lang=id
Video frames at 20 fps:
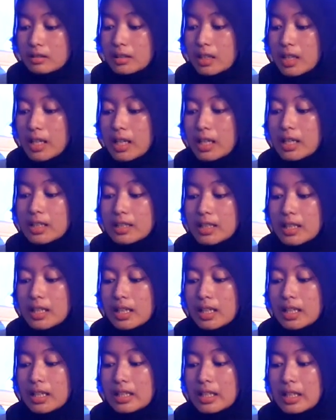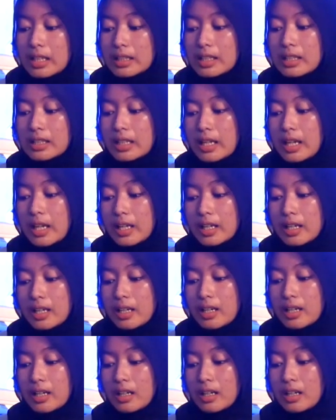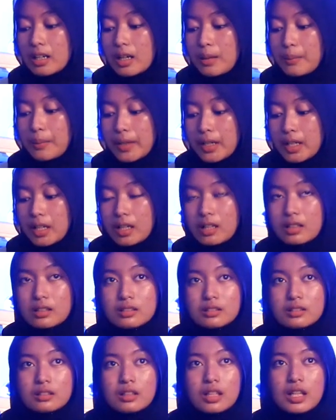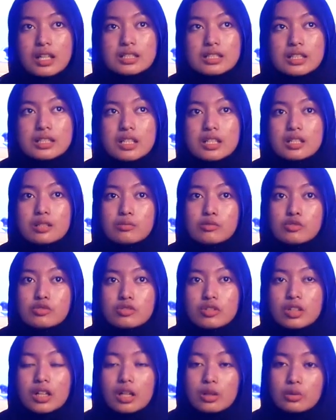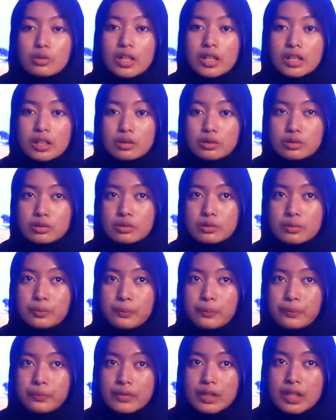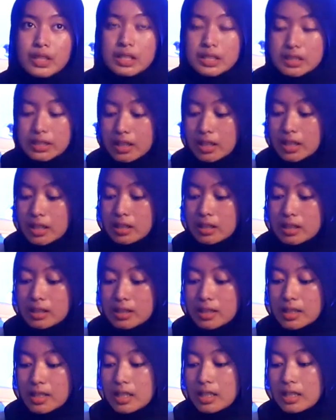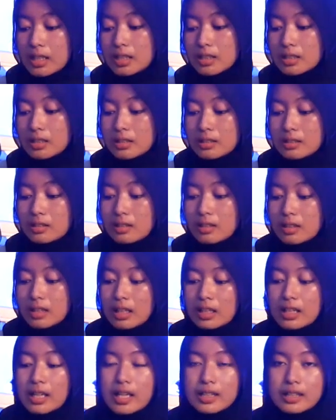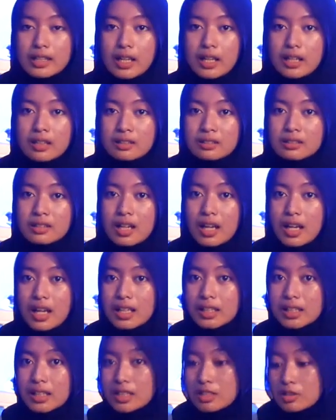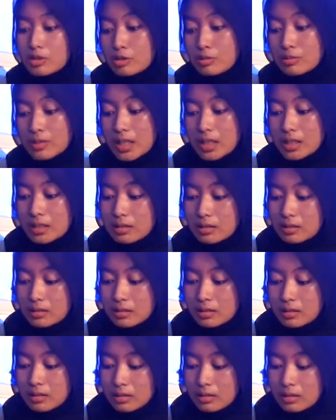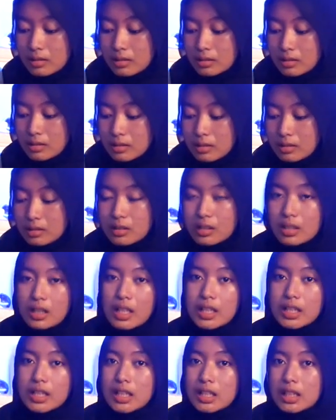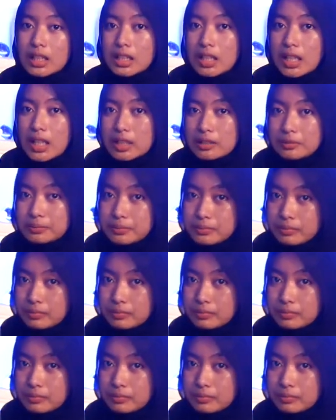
nggak ada kelihatan kayak apa ya lensanya ini muncul keluar gitu jadi dia kelihatan nggak lagi ngezoom kan ini lagi kita tekan